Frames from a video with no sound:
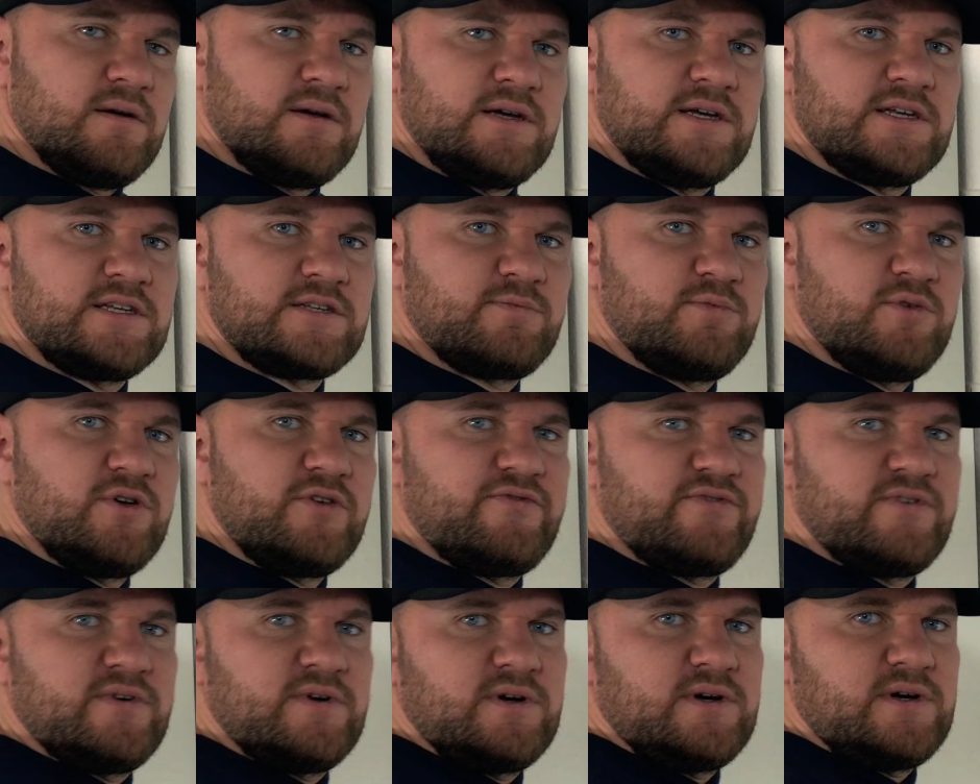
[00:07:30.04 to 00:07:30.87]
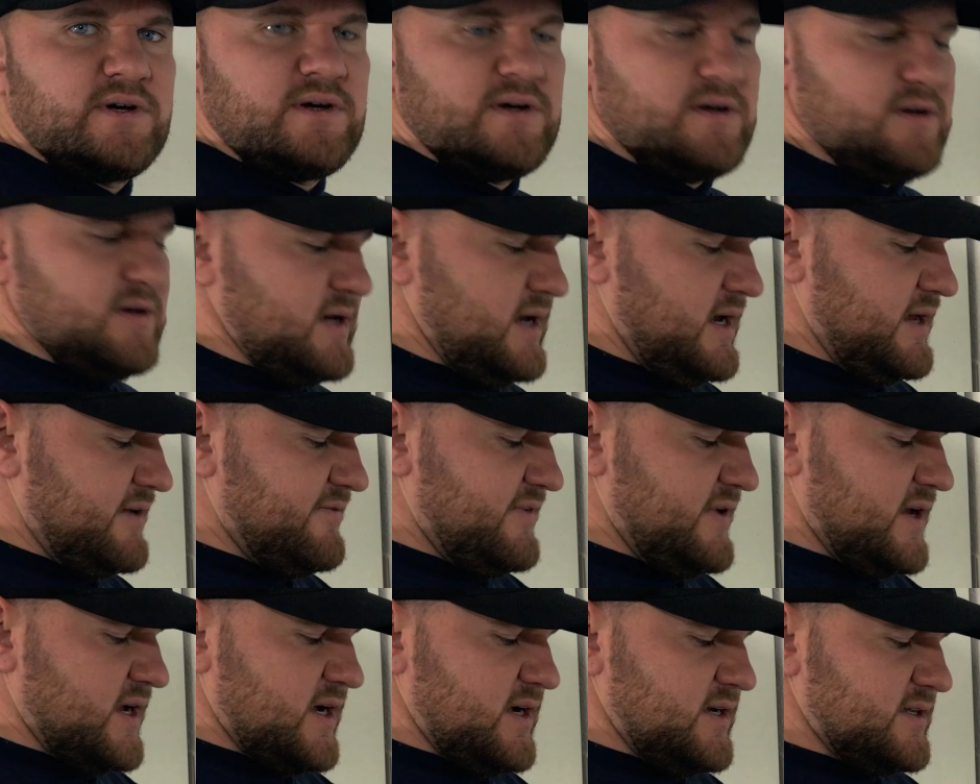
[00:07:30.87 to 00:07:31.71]
das Bild für äh,
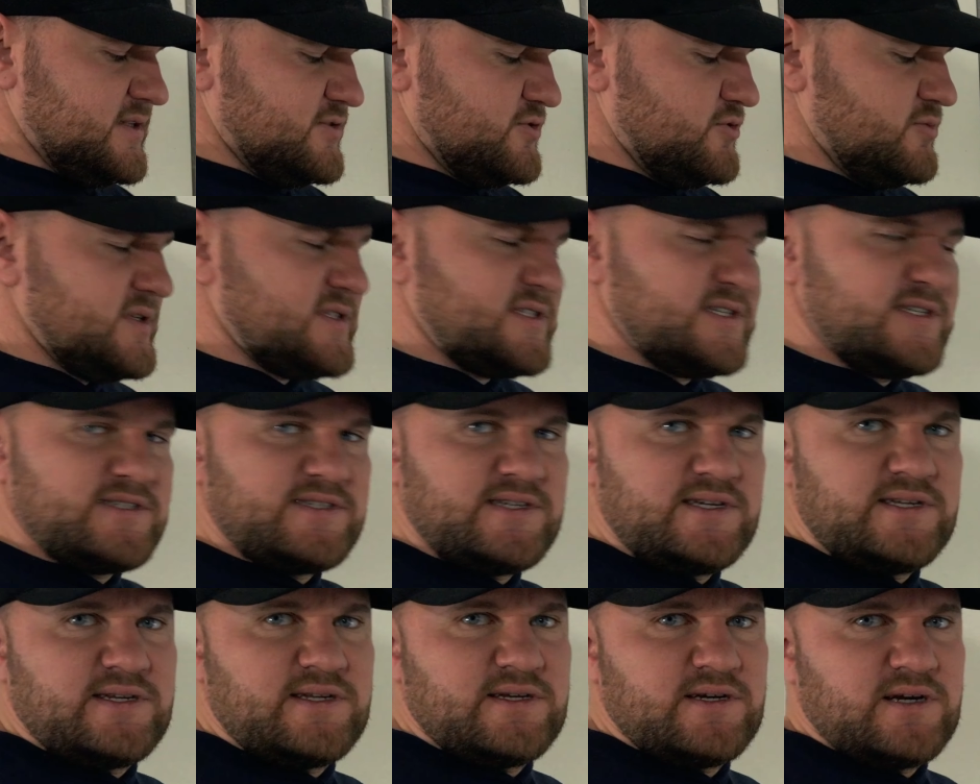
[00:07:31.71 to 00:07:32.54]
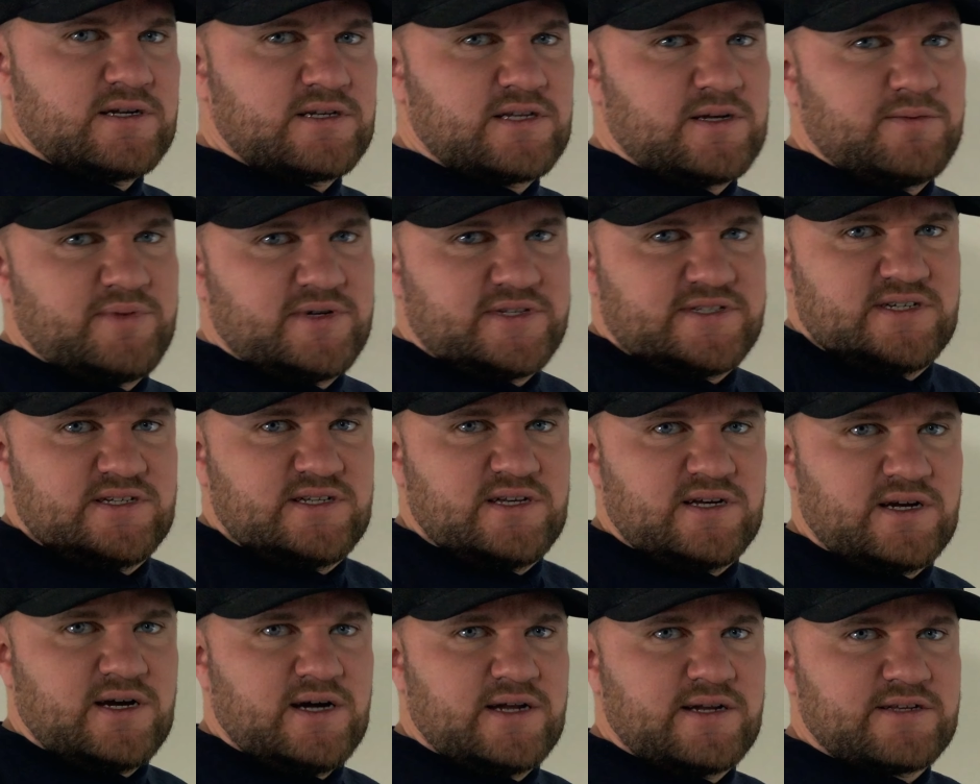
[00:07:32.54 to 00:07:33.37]
Handwerker, Azubis, jetzt sehen die auch, da passiert
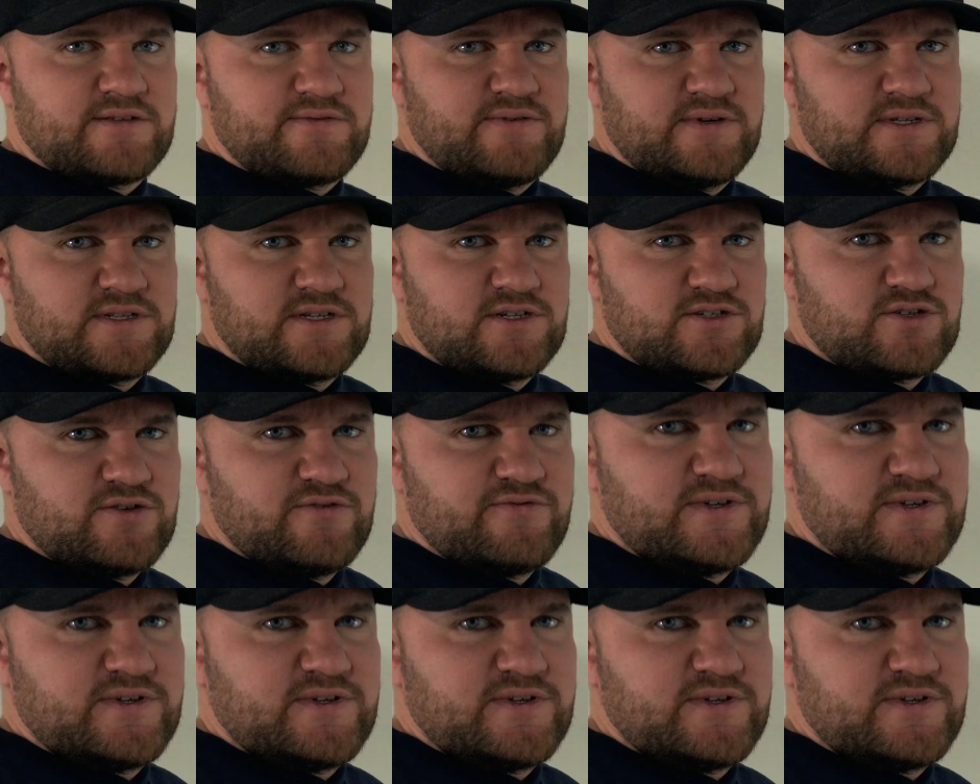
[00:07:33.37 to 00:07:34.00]
ja gar nichts, wenn ich das schon